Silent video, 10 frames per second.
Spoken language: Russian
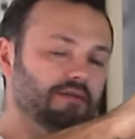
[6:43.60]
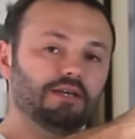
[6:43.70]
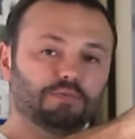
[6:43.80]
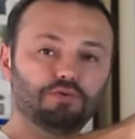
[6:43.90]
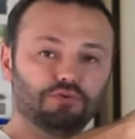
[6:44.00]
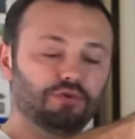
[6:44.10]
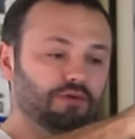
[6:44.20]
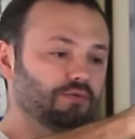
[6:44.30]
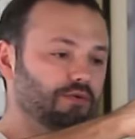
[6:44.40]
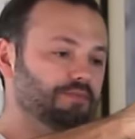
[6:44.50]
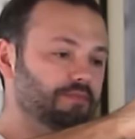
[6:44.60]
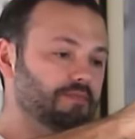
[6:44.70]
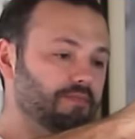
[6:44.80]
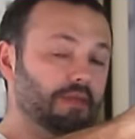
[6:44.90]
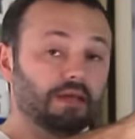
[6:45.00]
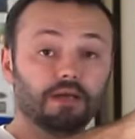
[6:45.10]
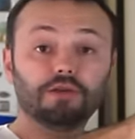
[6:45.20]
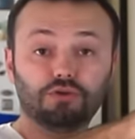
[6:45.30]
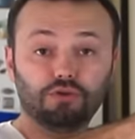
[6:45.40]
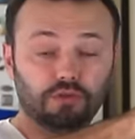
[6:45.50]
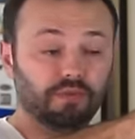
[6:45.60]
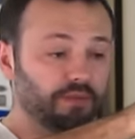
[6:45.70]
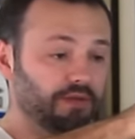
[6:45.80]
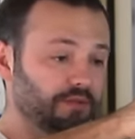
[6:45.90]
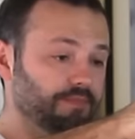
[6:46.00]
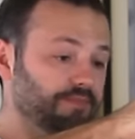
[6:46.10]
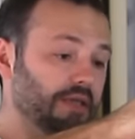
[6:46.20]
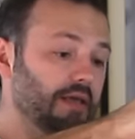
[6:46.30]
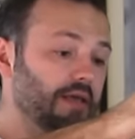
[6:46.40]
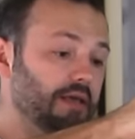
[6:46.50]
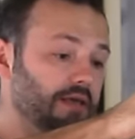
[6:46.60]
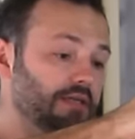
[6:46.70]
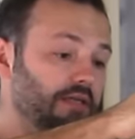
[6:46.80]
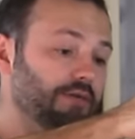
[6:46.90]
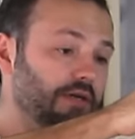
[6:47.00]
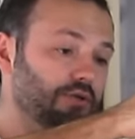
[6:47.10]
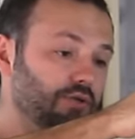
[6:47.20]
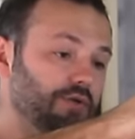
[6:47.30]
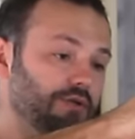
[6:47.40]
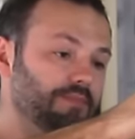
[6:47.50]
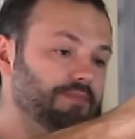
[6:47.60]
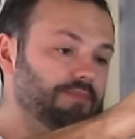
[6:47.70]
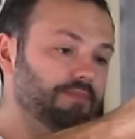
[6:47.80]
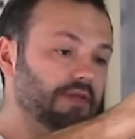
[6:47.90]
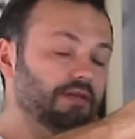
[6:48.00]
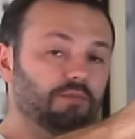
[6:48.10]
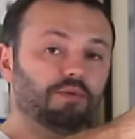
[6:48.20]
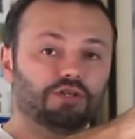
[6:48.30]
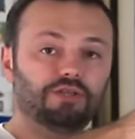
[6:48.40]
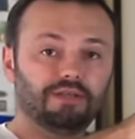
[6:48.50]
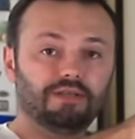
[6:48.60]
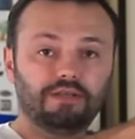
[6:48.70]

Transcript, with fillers: Я использую его. Еще один момент. Если вы готовите этот паштет